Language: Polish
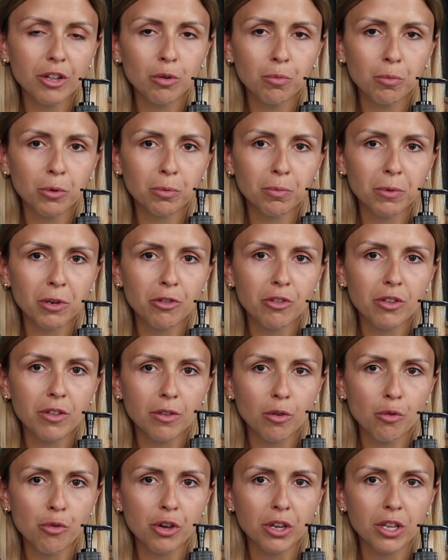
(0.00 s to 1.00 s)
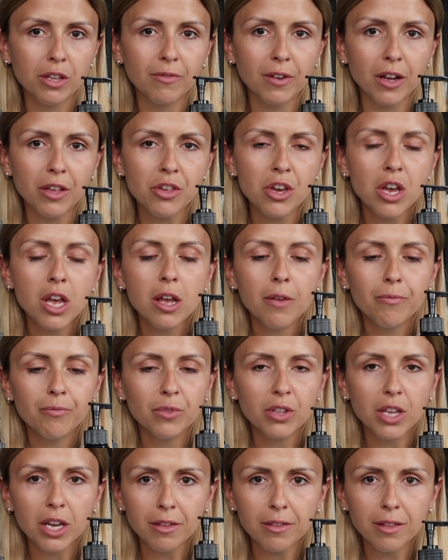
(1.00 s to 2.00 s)
żelu pod prysznic oczekiwać.
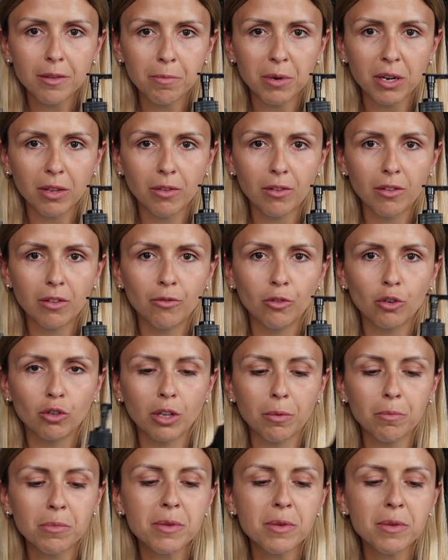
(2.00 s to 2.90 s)
Ja jestem bardzo zadowolona.